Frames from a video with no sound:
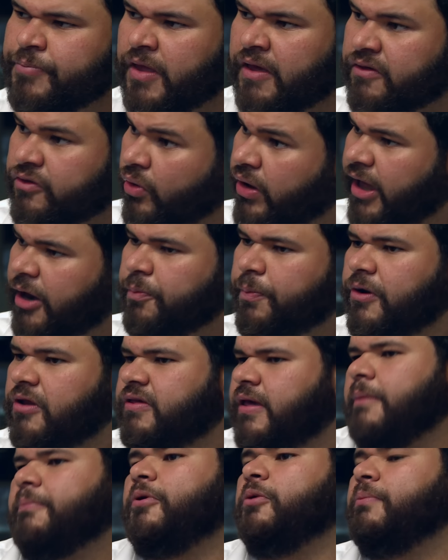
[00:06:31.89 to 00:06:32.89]
Se eu quero, por
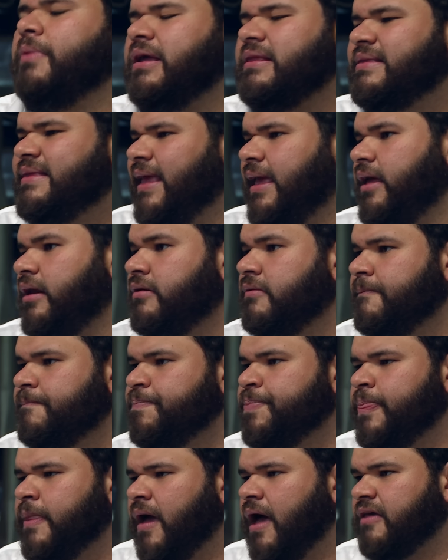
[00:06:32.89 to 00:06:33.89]
exemplo, manter
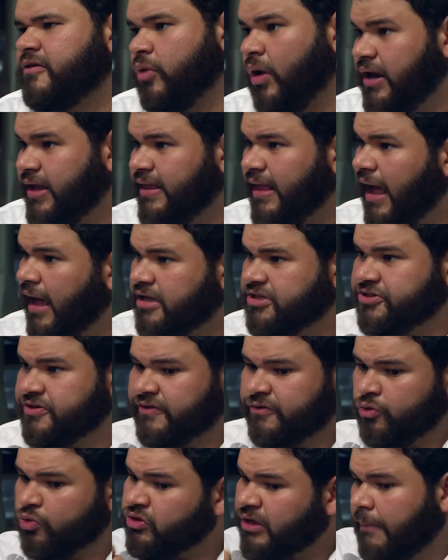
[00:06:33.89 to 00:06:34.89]
as
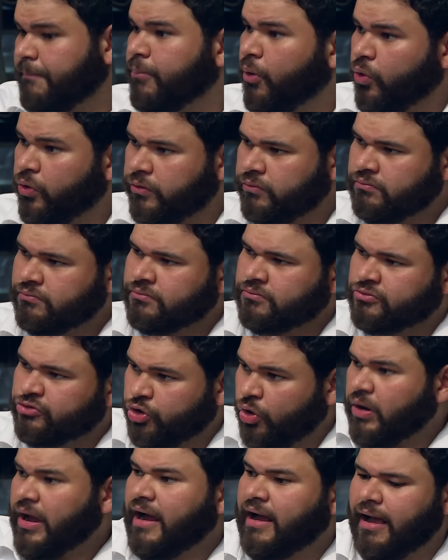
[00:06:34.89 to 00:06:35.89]
qualidades, o sabor
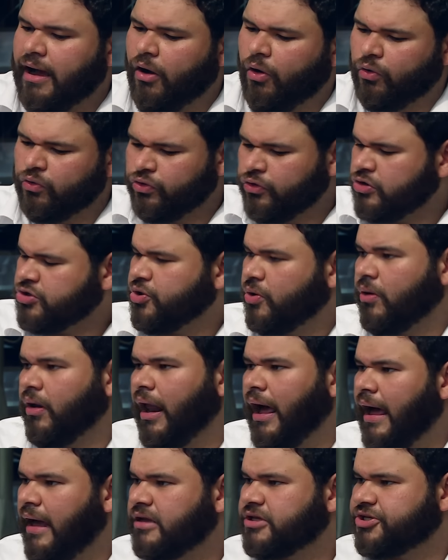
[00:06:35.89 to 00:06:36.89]
do cacau no
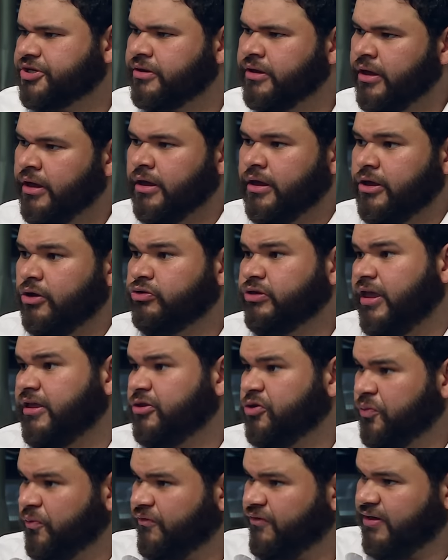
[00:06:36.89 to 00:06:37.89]
chocolate, eu
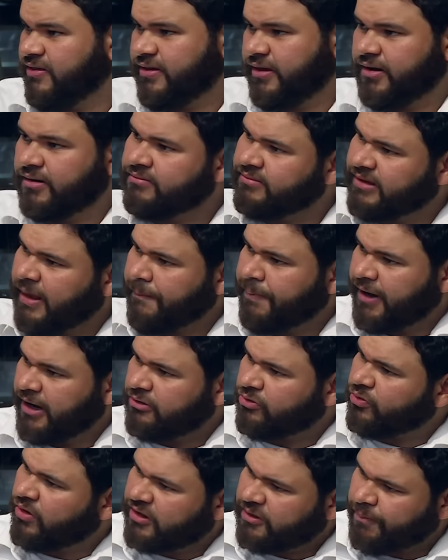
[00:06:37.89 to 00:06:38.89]
tento fazer
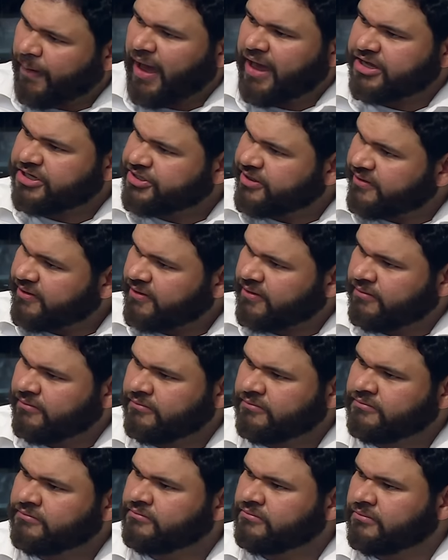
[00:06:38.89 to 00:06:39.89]
temperaturas baixas,
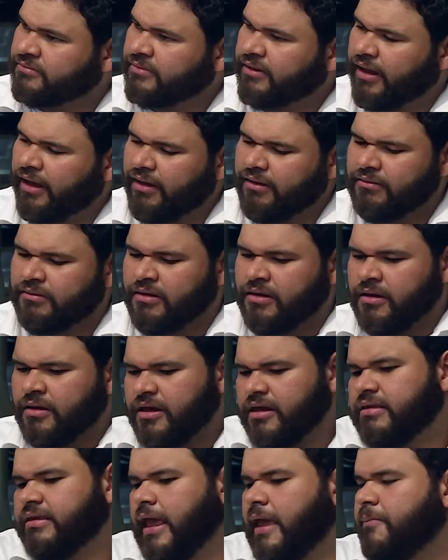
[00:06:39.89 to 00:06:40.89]
né?
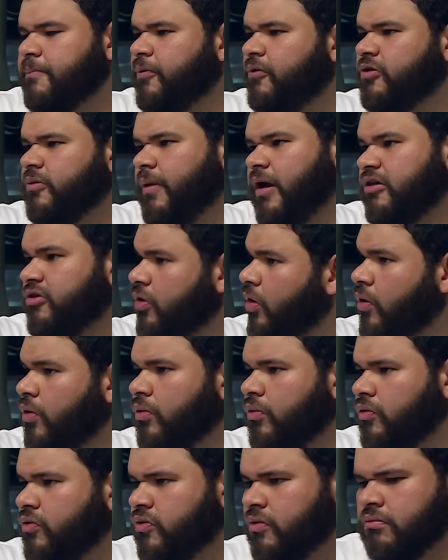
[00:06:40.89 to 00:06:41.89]
E tempos mais
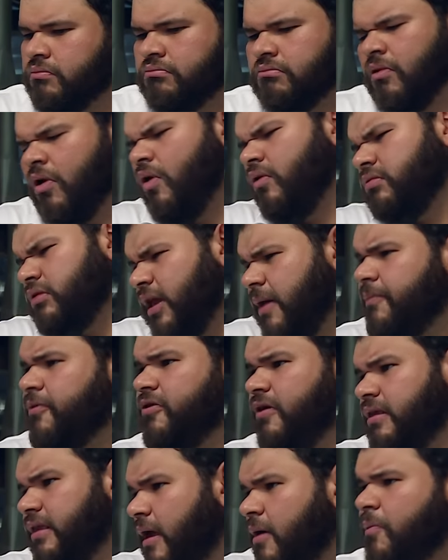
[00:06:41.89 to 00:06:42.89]
longos, ou tempos
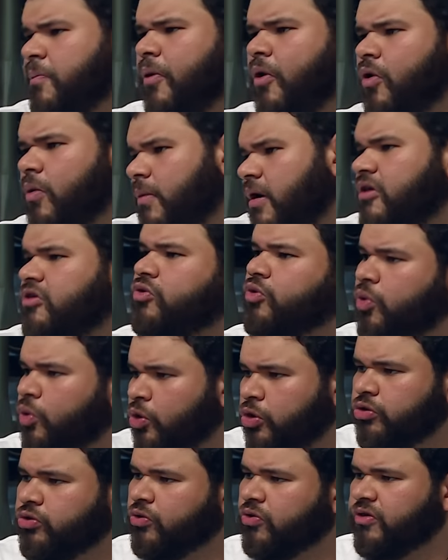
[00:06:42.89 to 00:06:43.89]
até um pouco mais
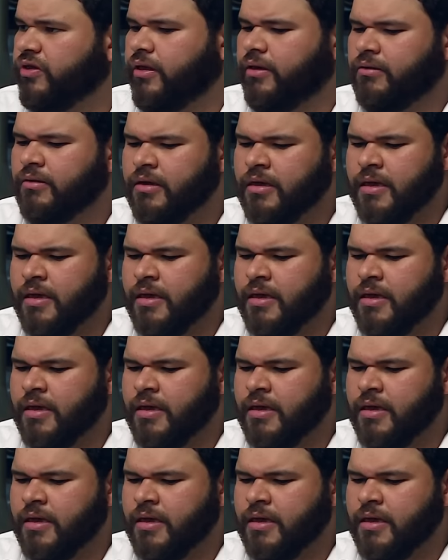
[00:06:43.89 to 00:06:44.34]
curtos, né?